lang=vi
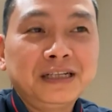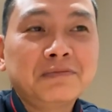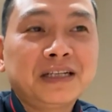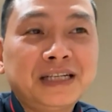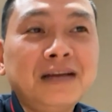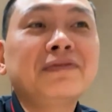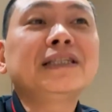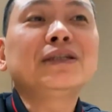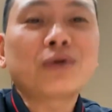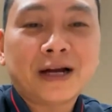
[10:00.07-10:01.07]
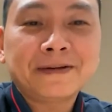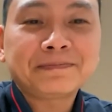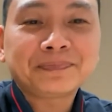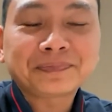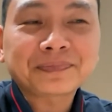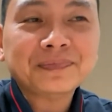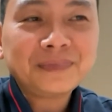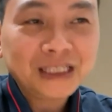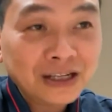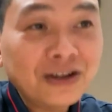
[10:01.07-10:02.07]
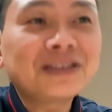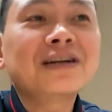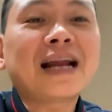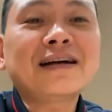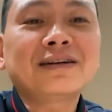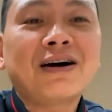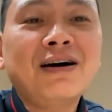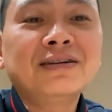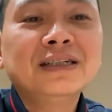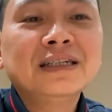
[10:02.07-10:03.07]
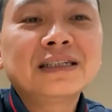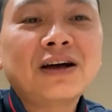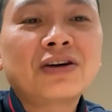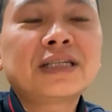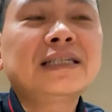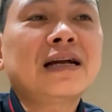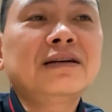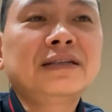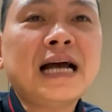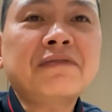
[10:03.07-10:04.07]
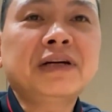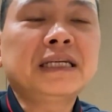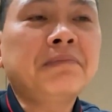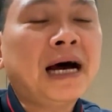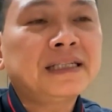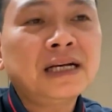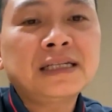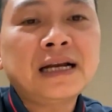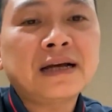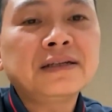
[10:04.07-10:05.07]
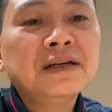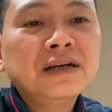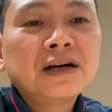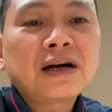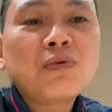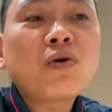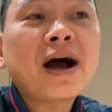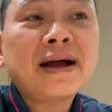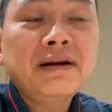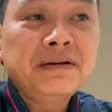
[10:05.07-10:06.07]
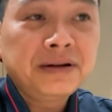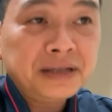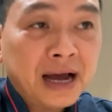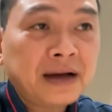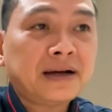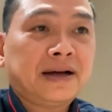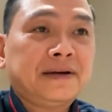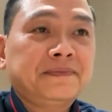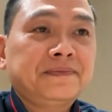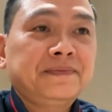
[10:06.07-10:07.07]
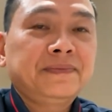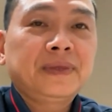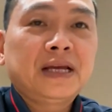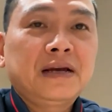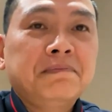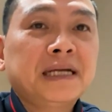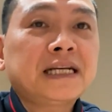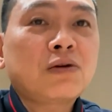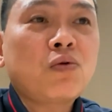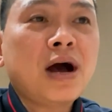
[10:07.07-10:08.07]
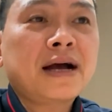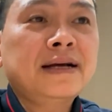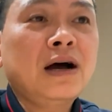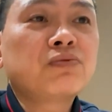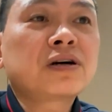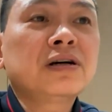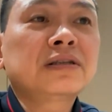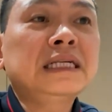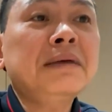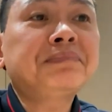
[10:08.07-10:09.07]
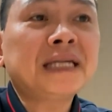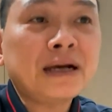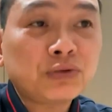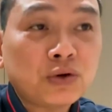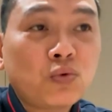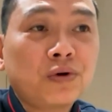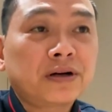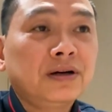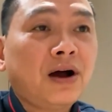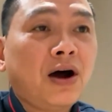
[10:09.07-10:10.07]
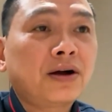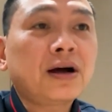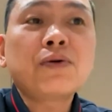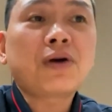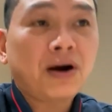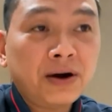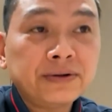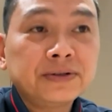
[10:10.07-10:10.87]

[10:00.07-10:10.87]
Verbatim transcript: nhưng mà chết về trí tuệ. nó dừng lại ở đó thì họ sinh ra lười nhác. Vậy thì bản chất thế này, không có ai lười nhác cả, mà chẳng qua cái động cơ tiếp theo trong cuộc đời họ nó không có.